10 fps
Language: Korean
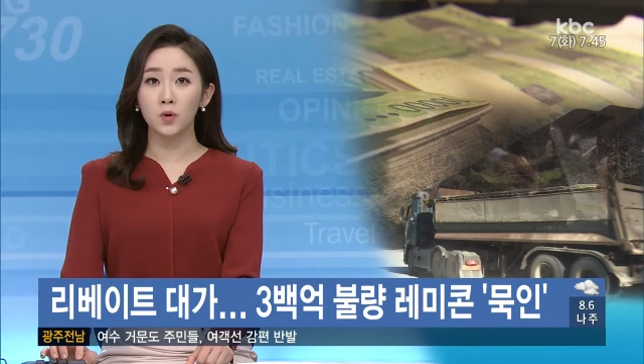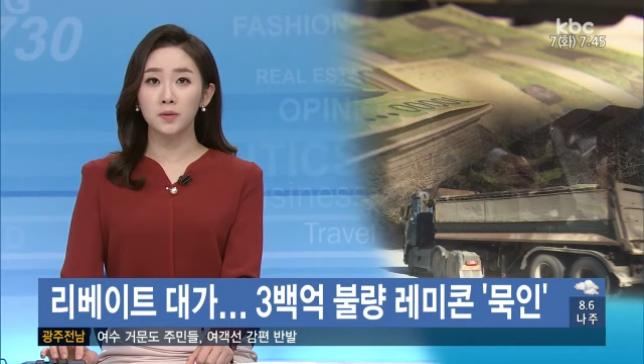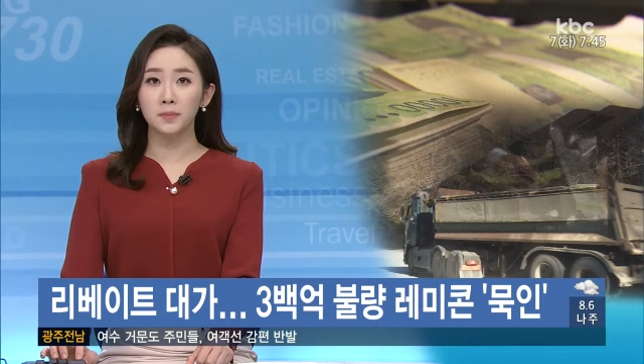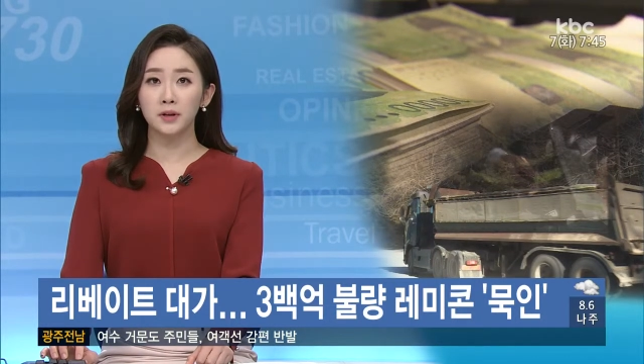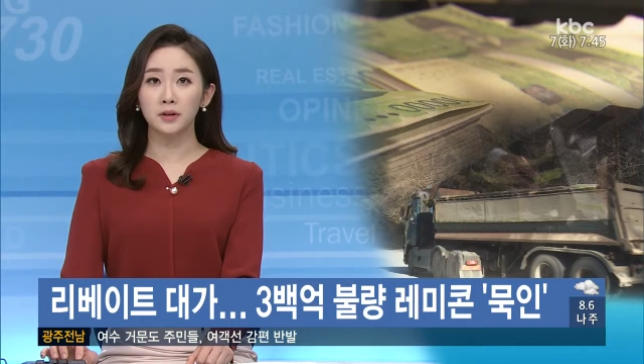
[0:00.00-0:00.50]

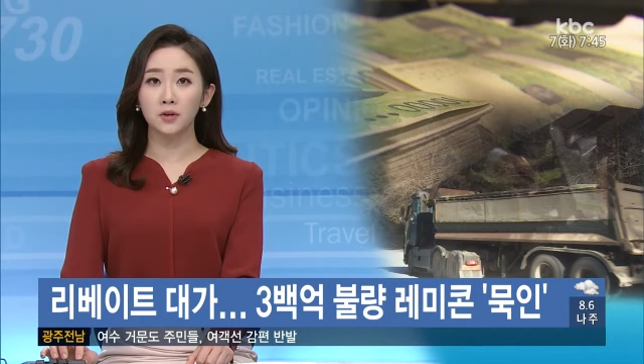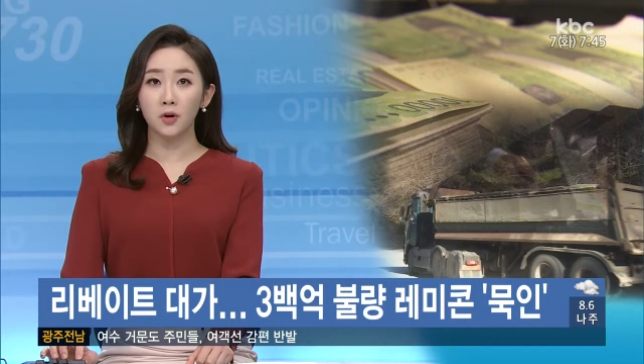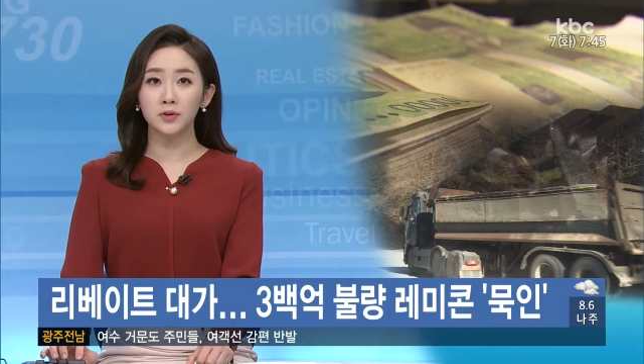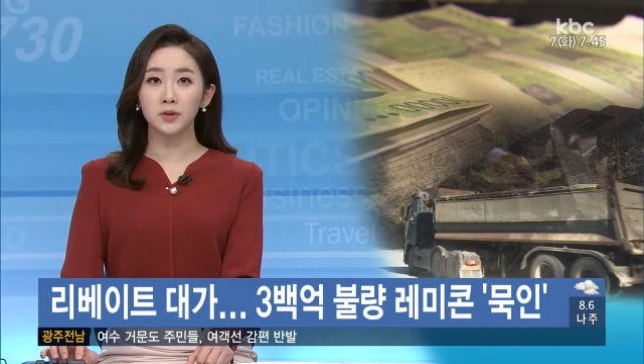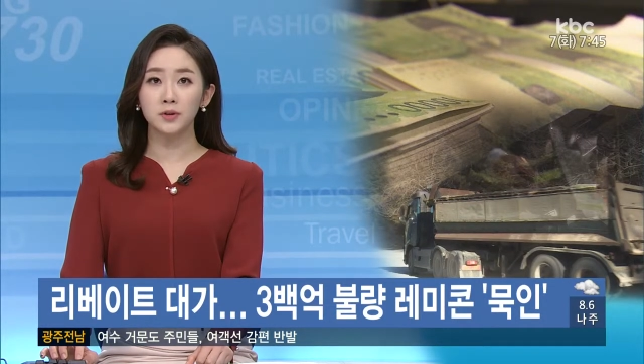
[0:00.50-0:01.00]
공급받은
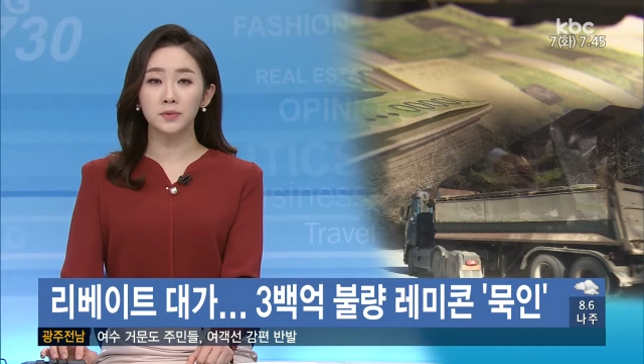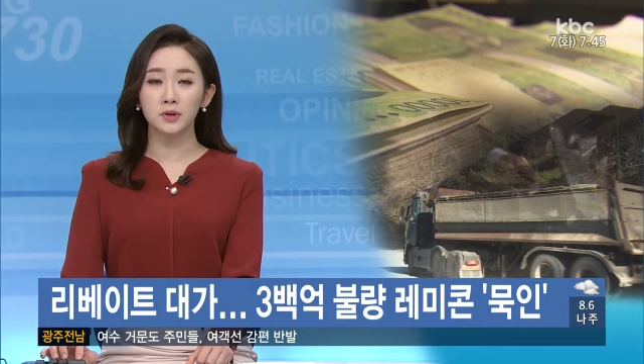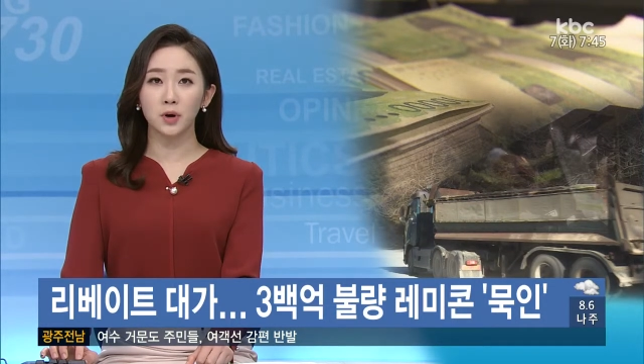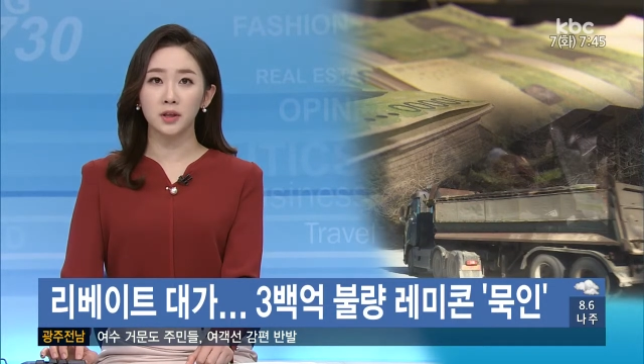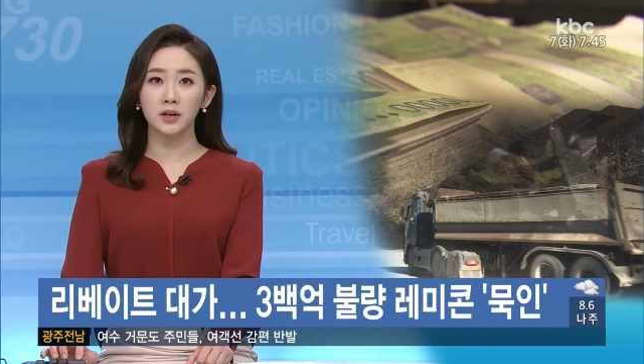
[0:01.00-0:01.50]

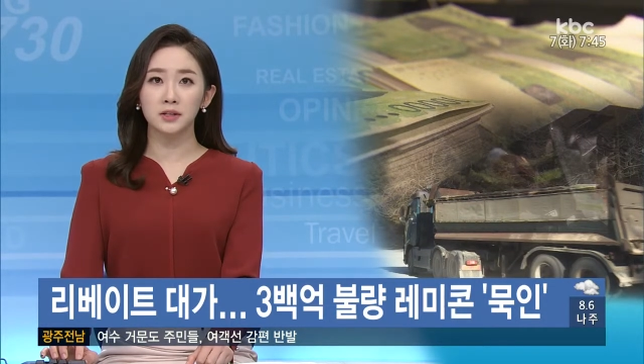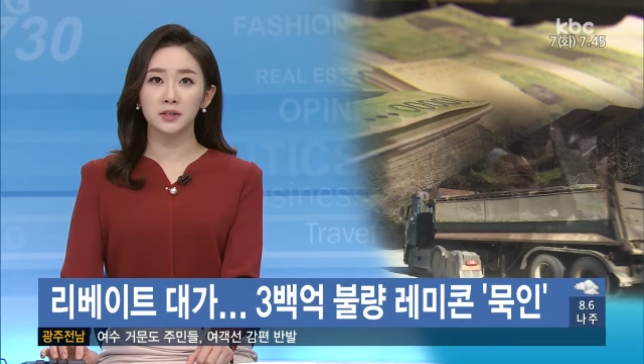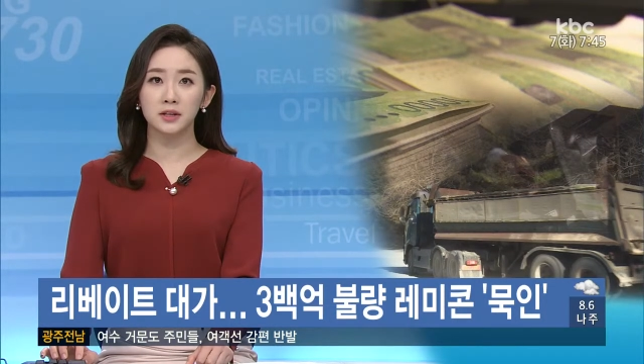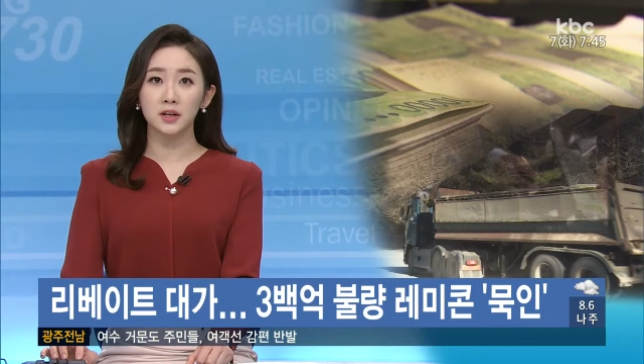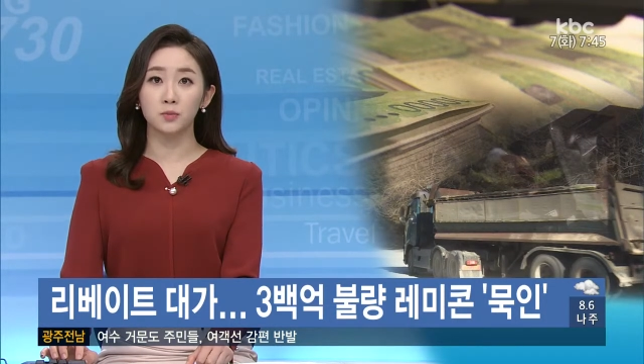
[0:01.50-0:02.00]
건설업체
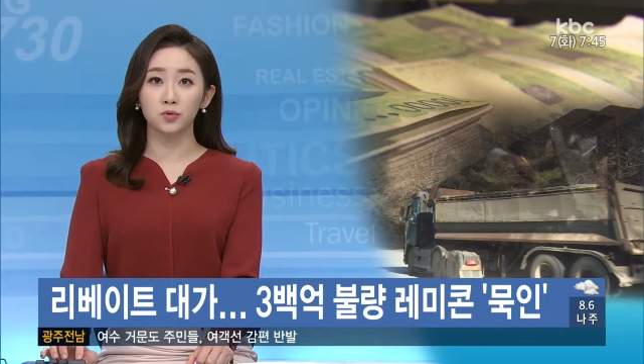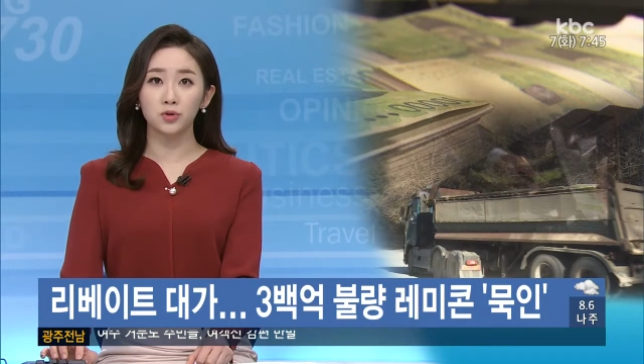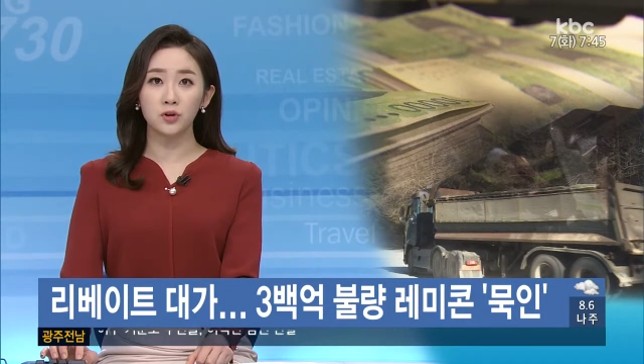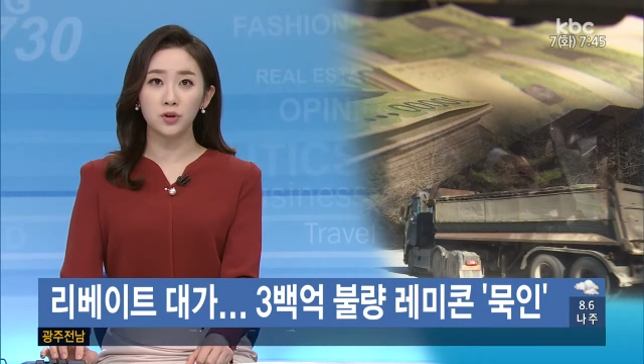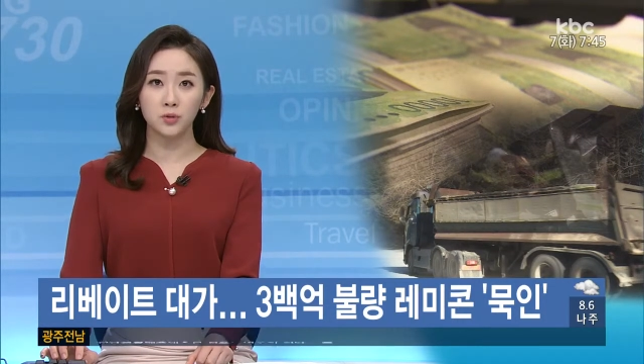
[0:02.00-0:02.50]
관계자들이
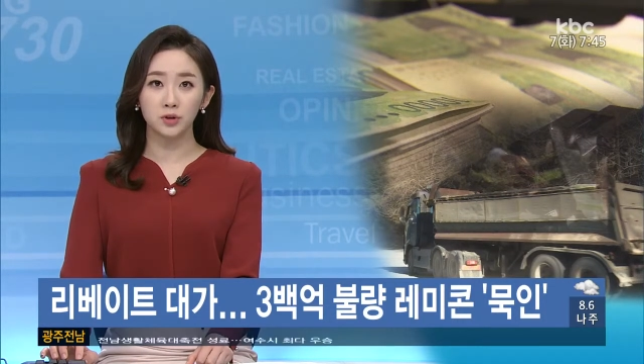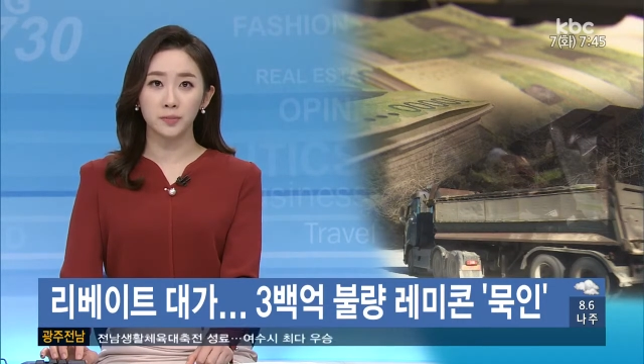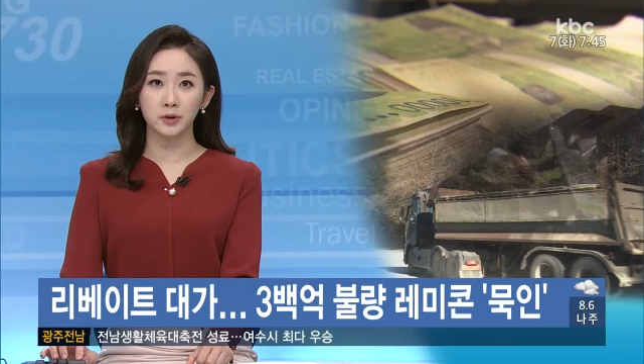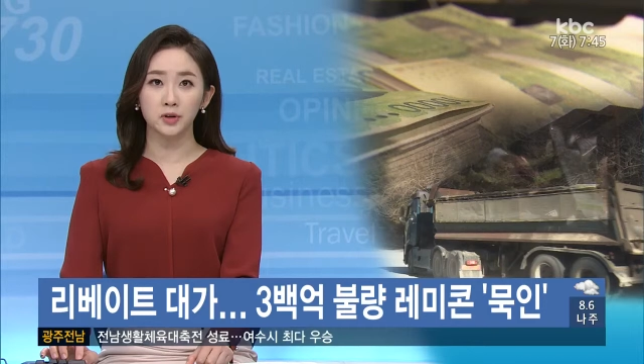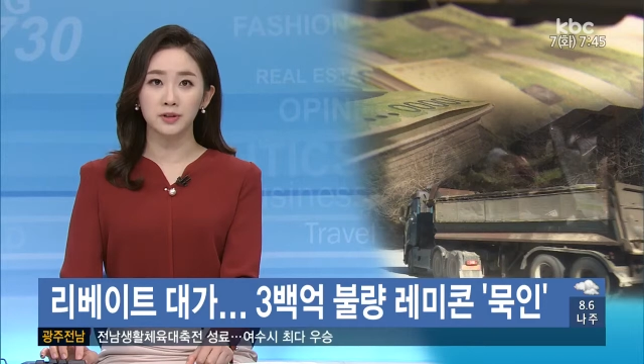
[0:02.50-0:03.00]
무더기로
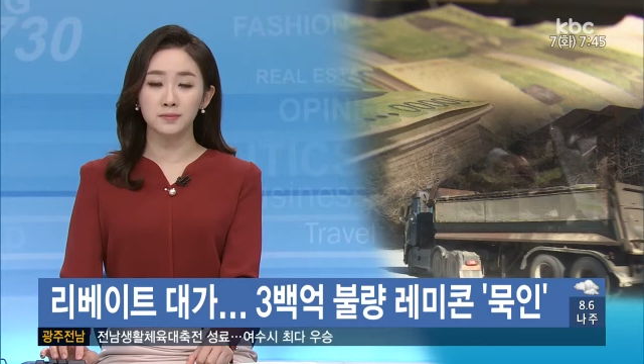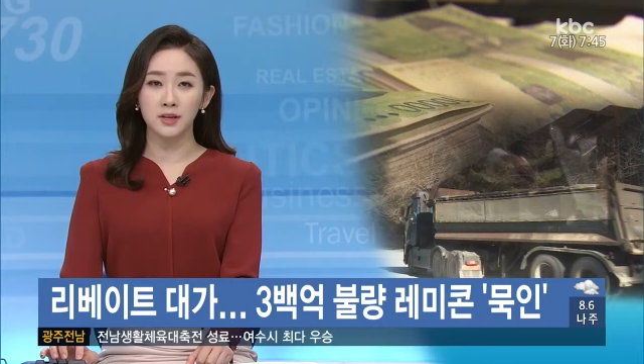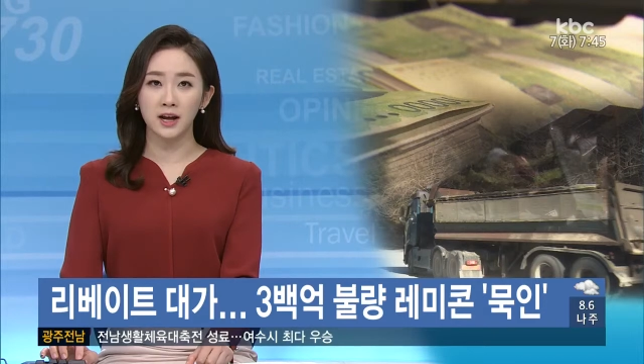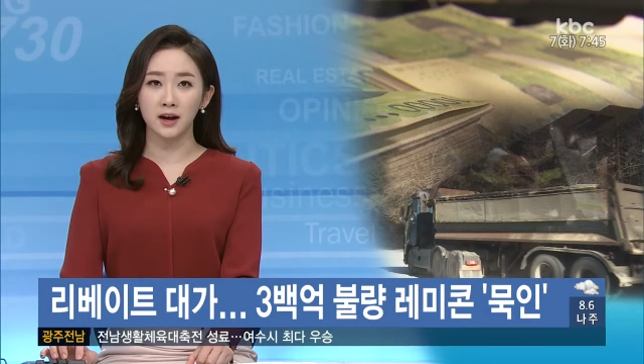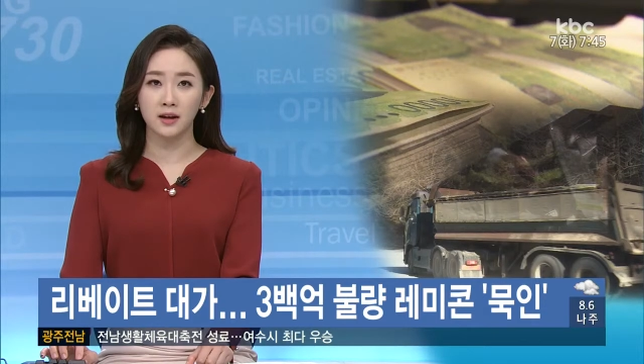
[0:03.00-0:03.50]

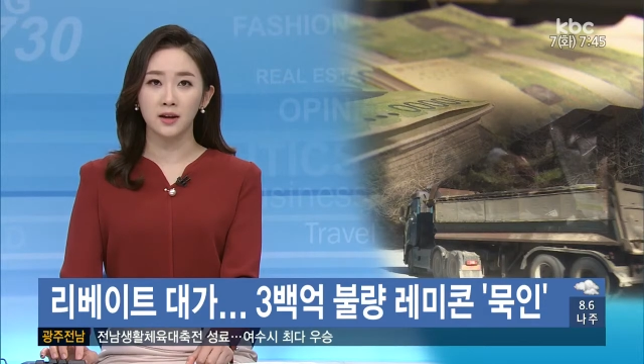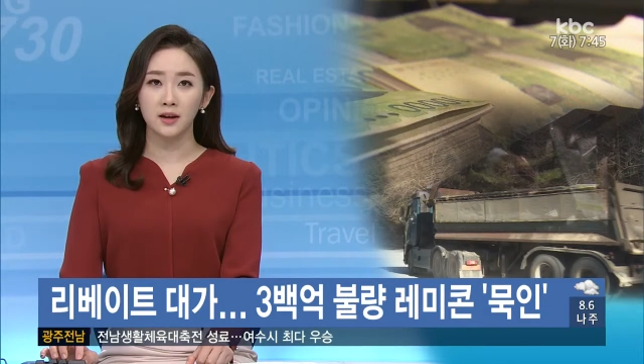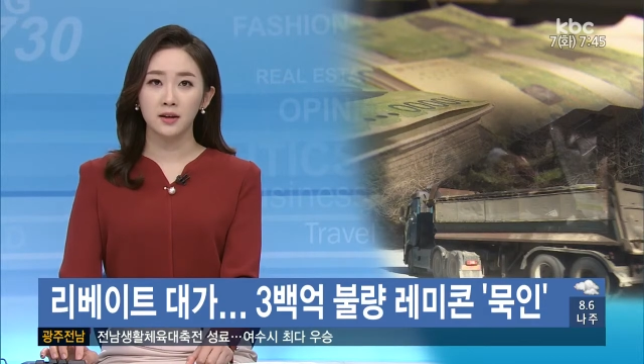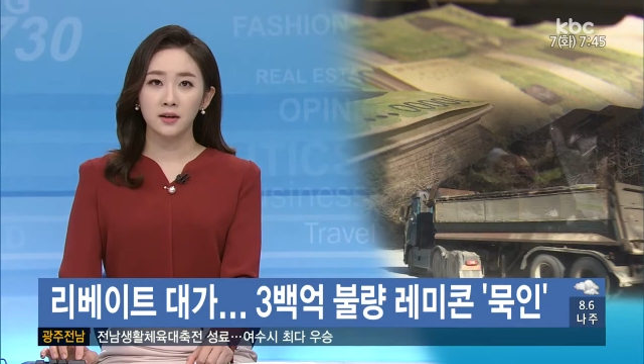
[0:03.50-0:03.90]
적발됐습니다.